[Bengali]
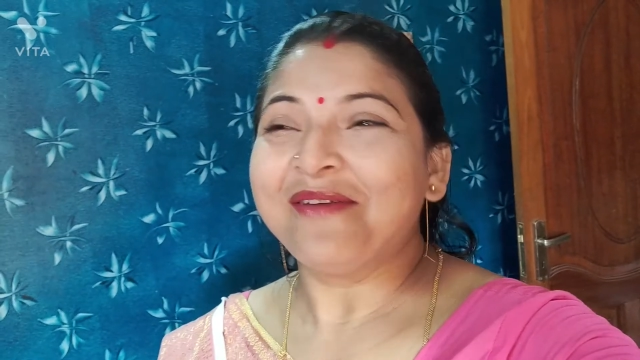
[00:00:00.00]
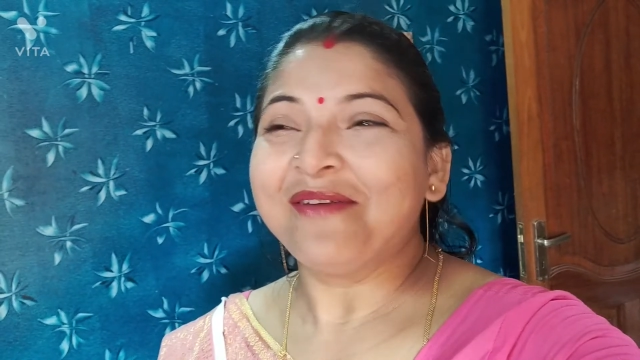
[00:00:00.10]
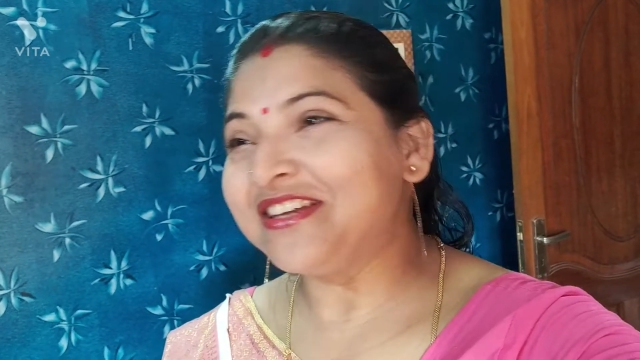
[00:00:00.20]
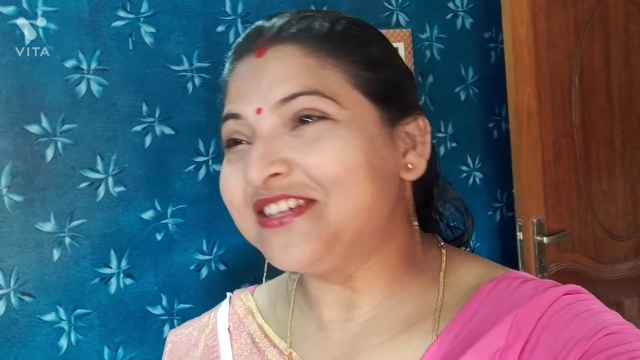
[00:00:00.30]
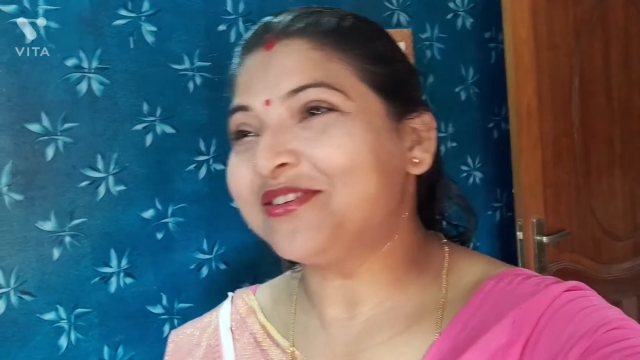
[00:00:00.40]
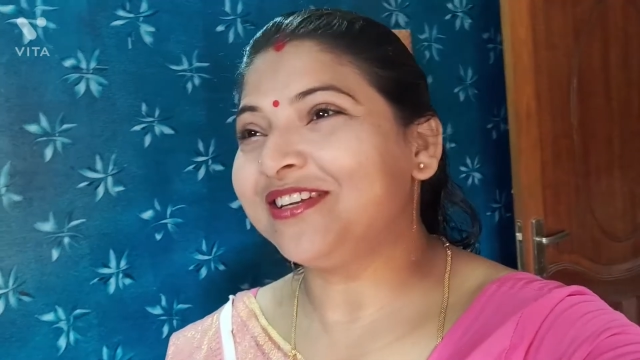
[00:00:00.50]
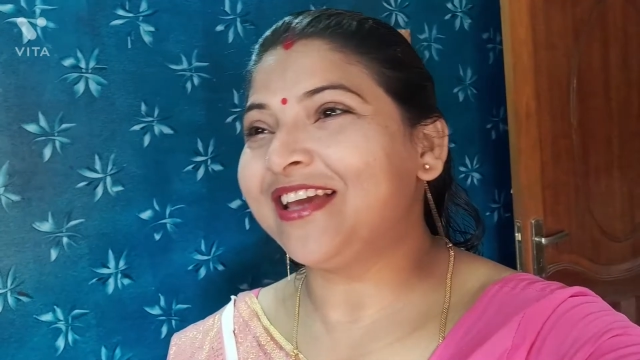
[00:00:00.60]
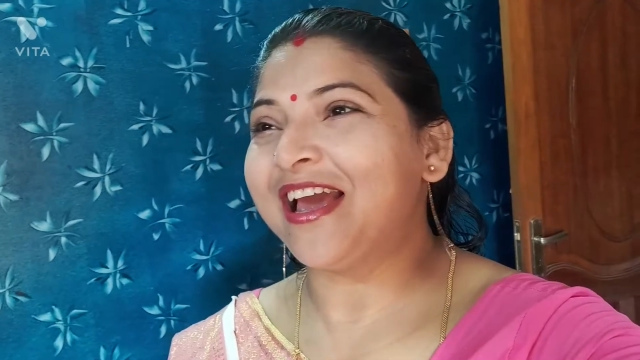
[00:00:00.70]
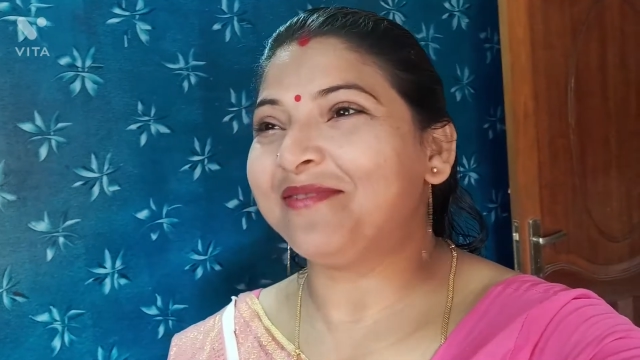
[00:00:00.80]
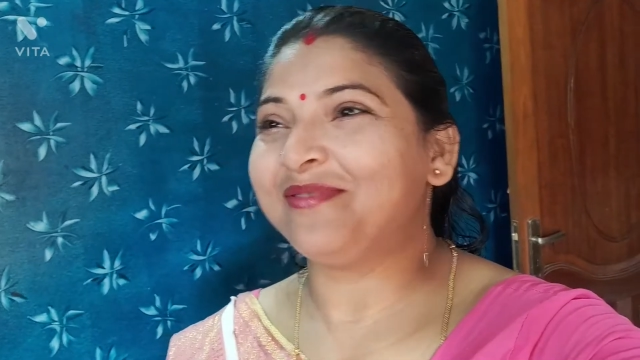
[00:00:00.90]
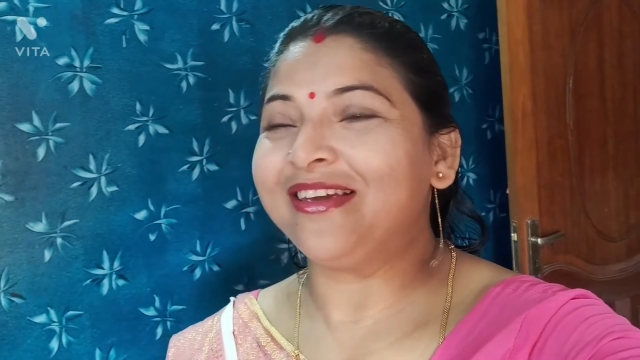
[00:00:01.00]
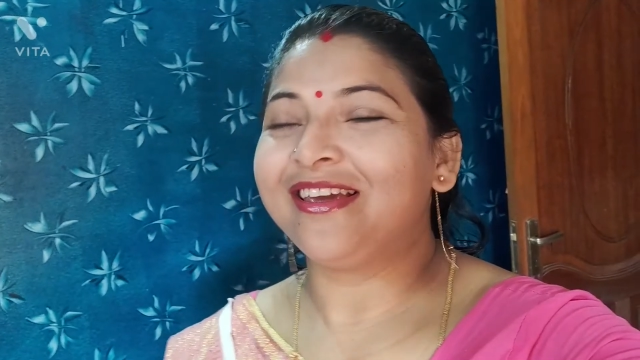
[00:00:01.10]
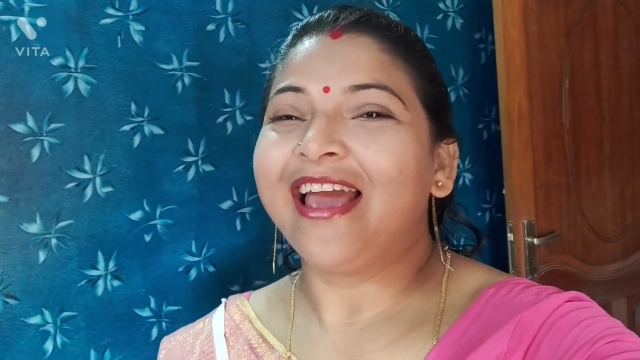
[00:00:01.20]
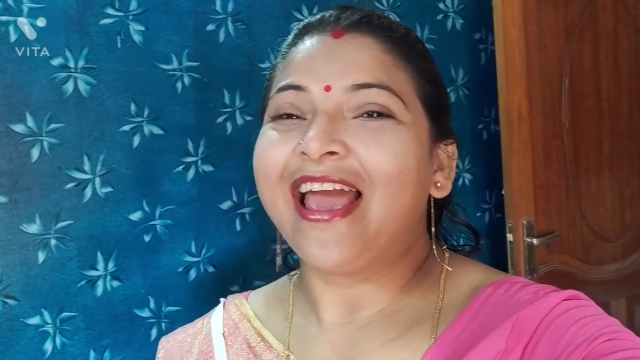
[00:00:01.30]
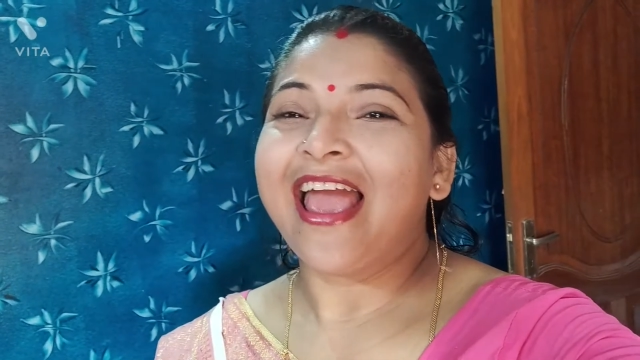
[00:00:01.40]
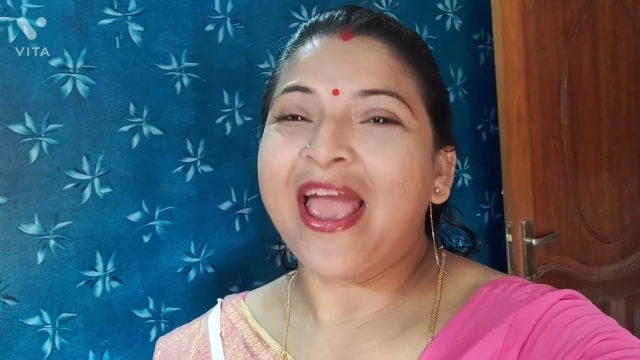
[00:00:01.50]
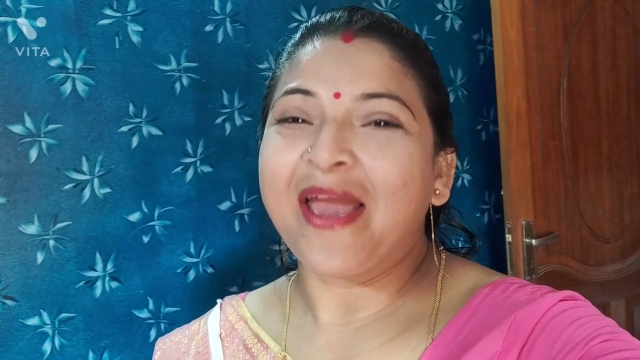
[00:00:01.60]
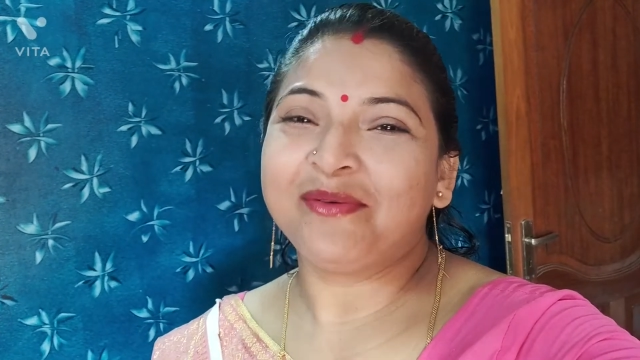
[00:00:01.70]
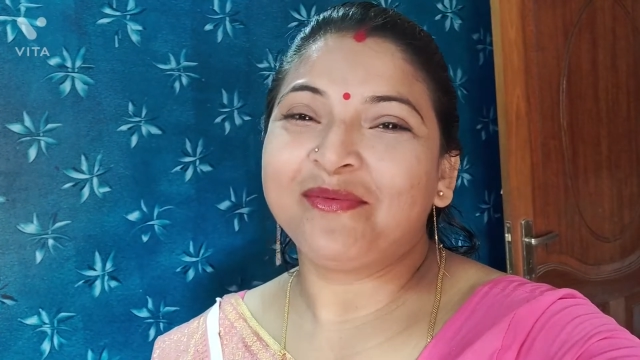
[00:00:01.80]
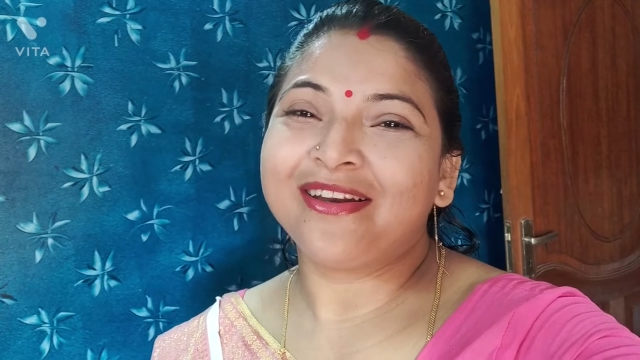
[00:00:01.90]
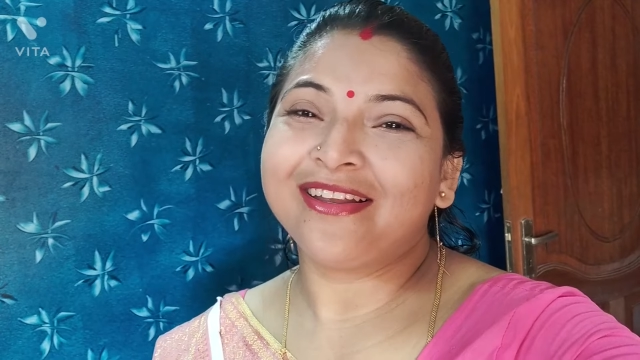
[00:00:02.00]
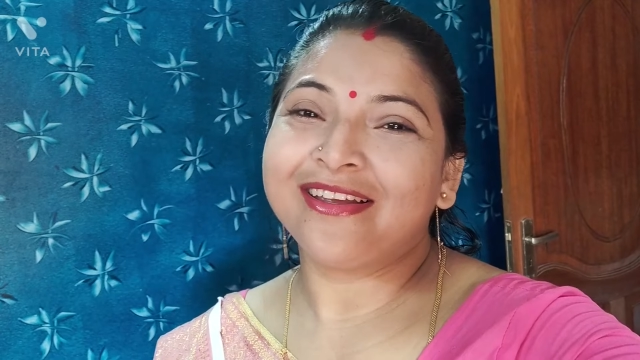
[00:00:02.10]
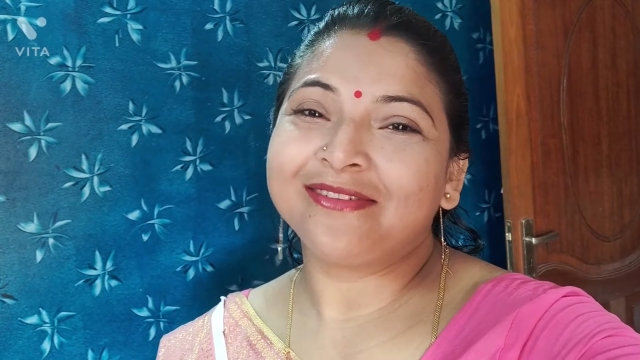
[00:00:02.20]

ভীষণই হ্যাপি হ্যাপি মানে